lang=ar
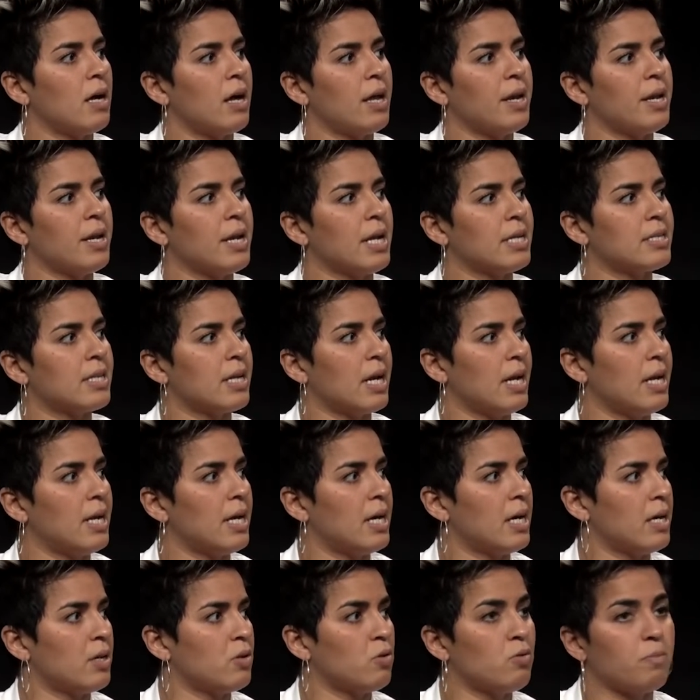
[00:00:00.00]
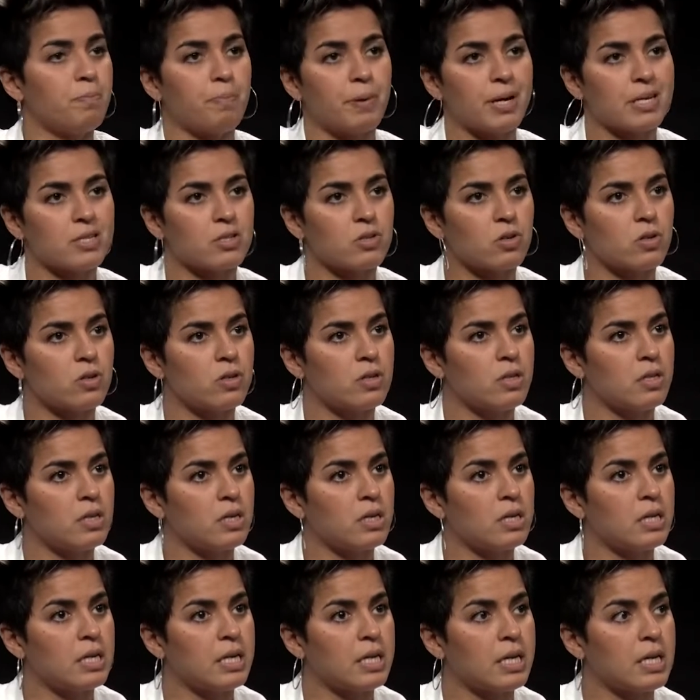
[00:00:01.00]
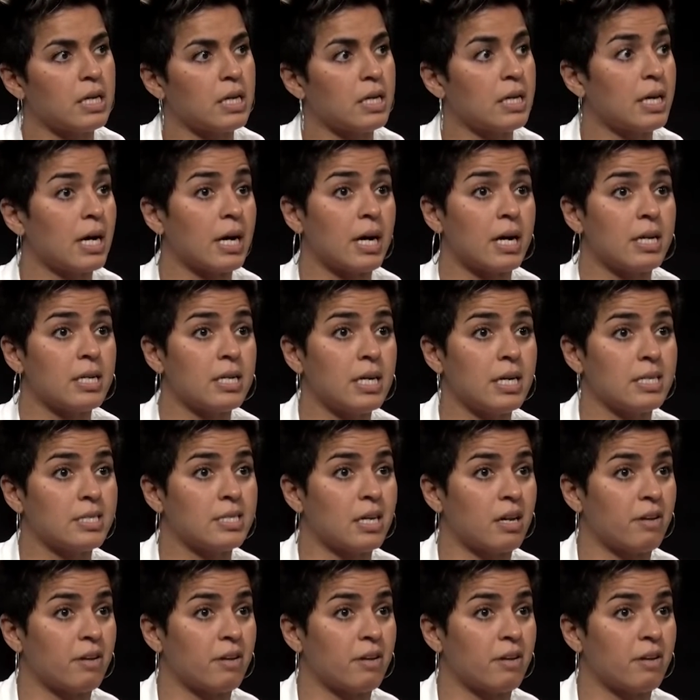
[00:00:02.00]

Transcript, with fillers: انا نهضر على اون بيرسون اللي هي غنيه